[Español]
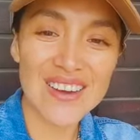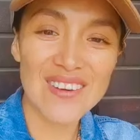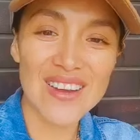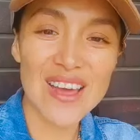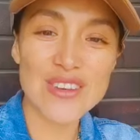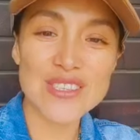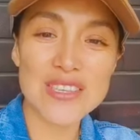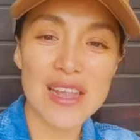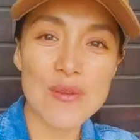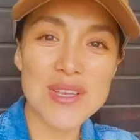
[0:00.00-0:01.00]
Hola
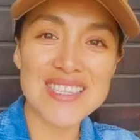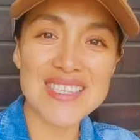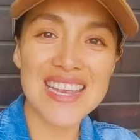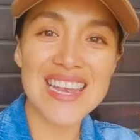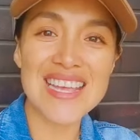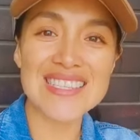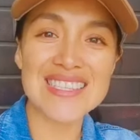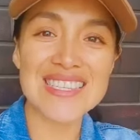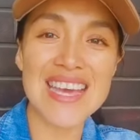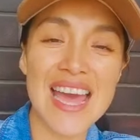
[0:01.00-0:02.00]
José Luis
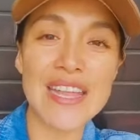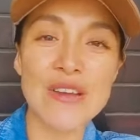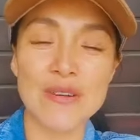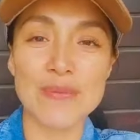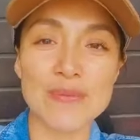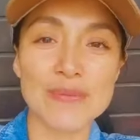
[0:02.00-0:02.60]
Lescano.